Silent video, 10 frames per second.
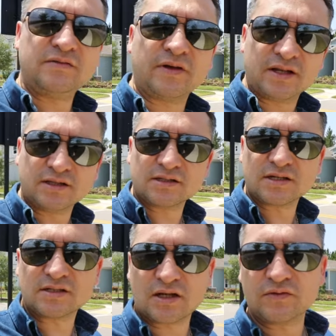diferentes
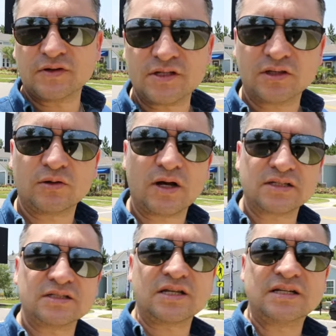que están ofreciendo
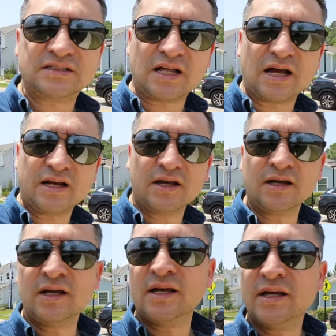casas en esta área.
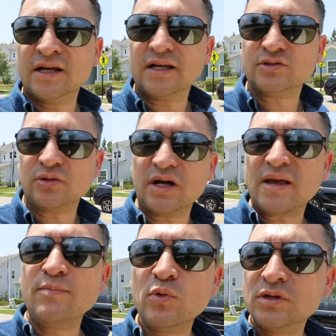Es un
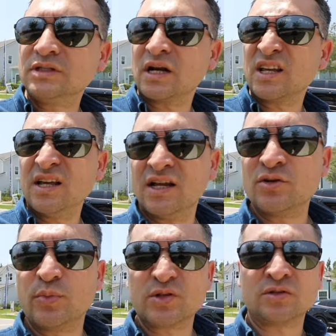área muy tranquila,
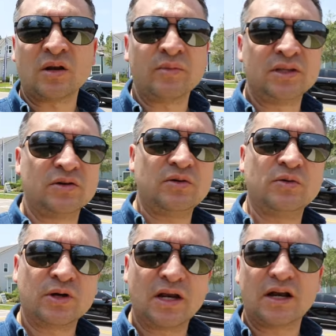yo personalmente
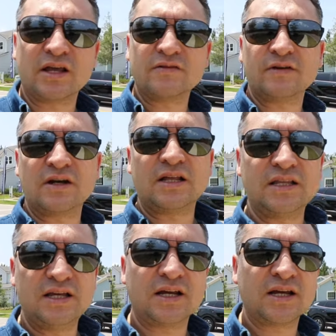vivo en el área de
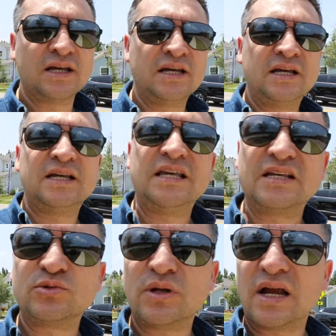Fernandina y
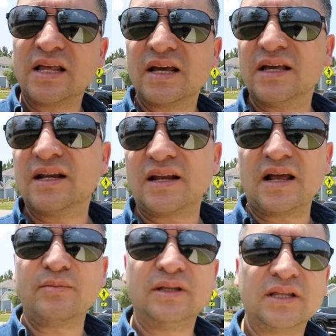es un área que
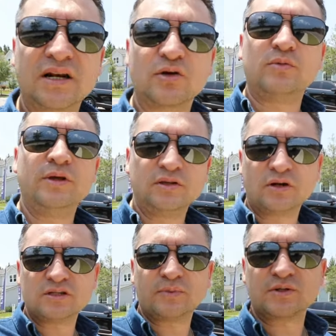realmente recomiendo a
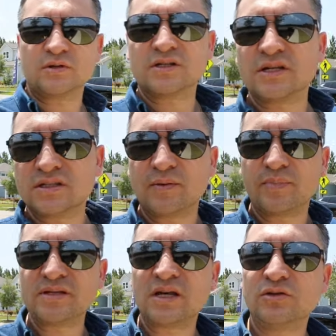las personas que están
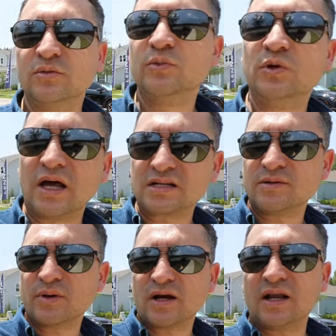pensando en
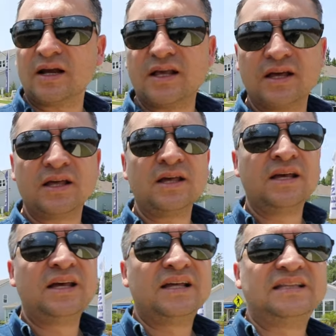mudarse para el área
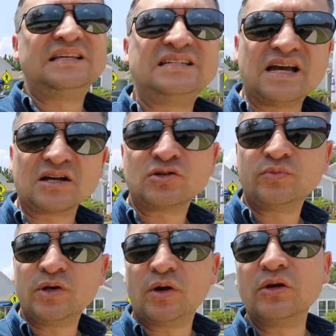de
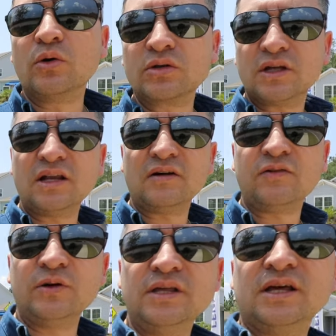Jacksonville al norte de la
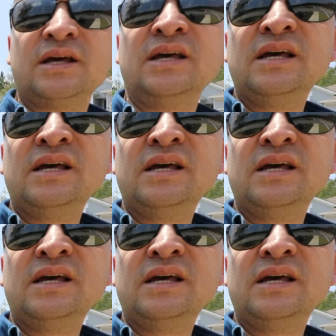Florida.